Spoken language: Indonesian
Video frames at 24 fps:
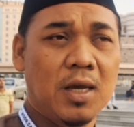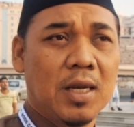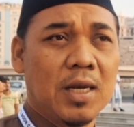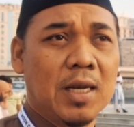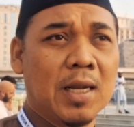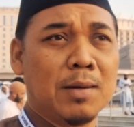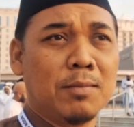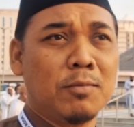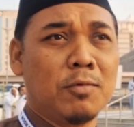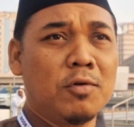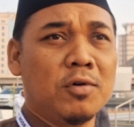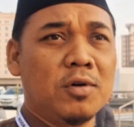
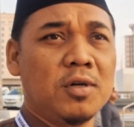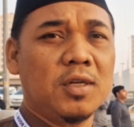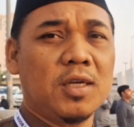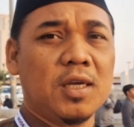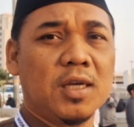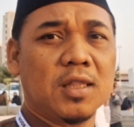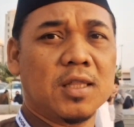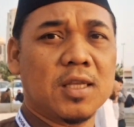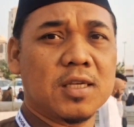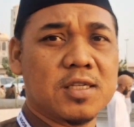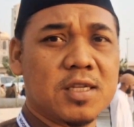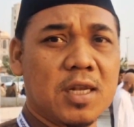Namun
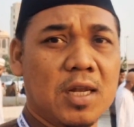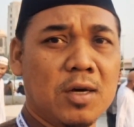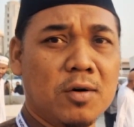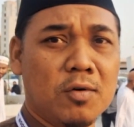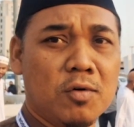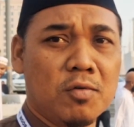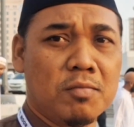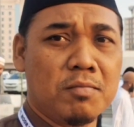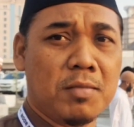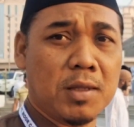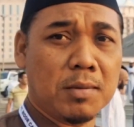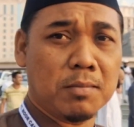kita
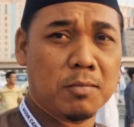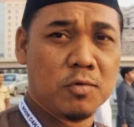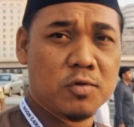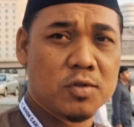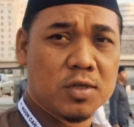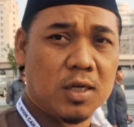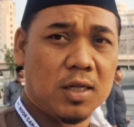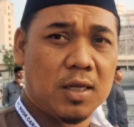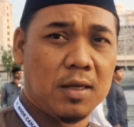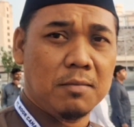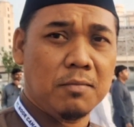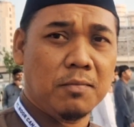selaku umat
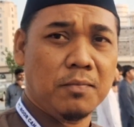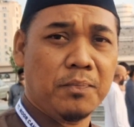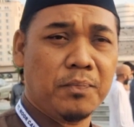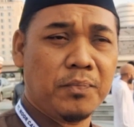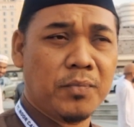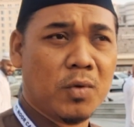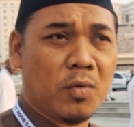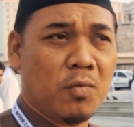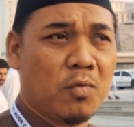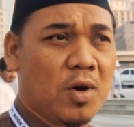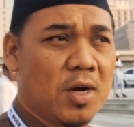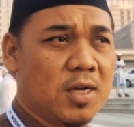muslim
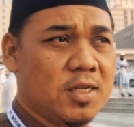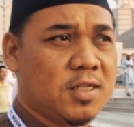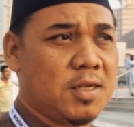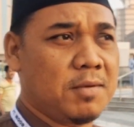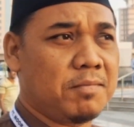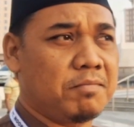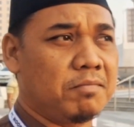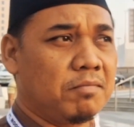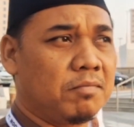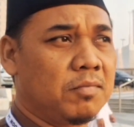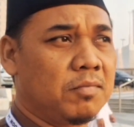wajib